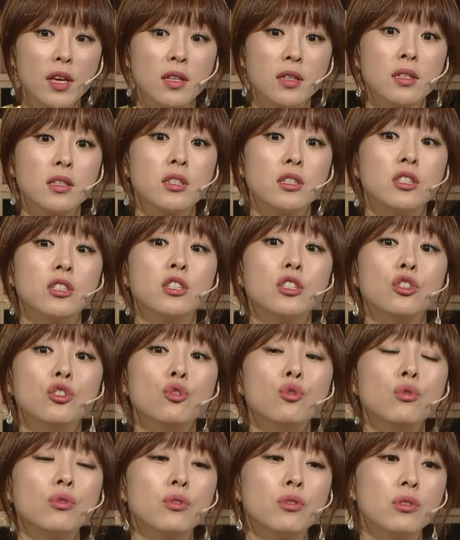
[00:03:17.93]
있는
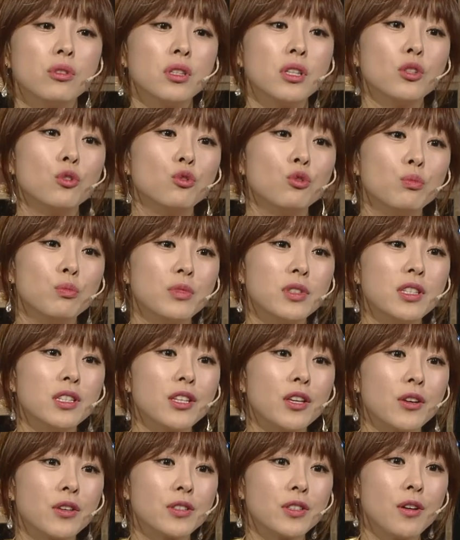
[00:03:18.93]
근육들이
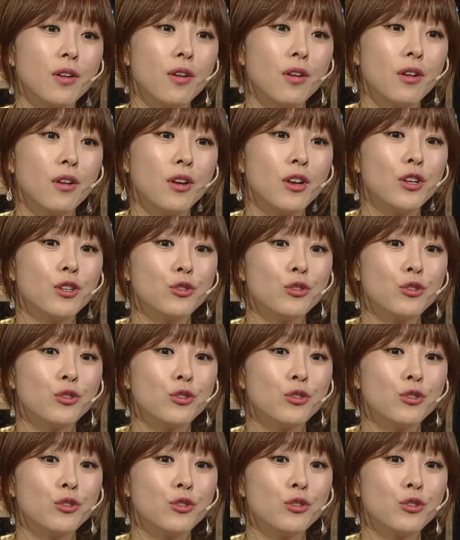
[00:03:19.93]
움직여서